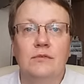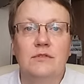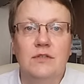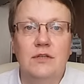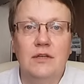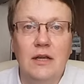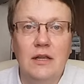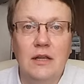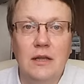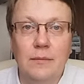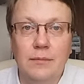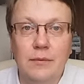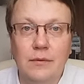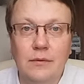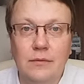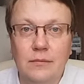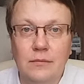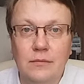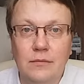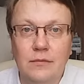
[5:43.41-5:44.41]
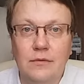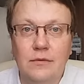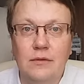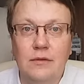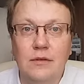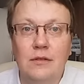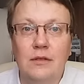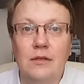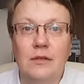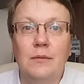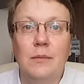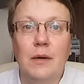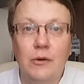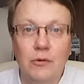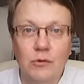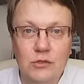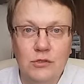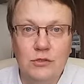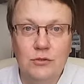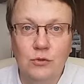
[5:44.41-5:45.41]
возникали
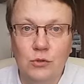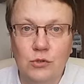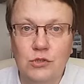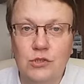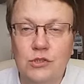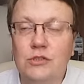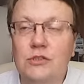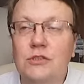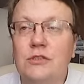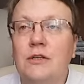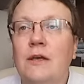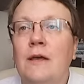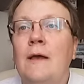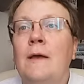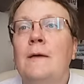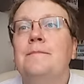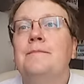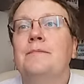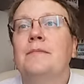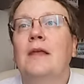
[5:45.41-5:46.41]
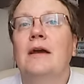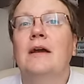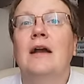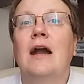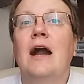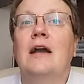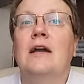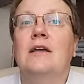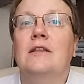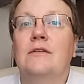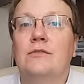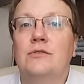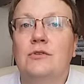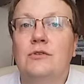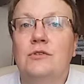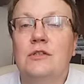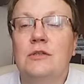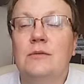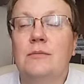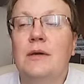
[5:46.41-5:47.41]
немалые сложности да, как это
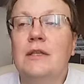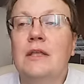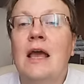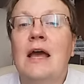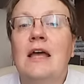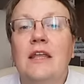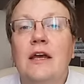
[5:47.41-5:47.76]
все снимать.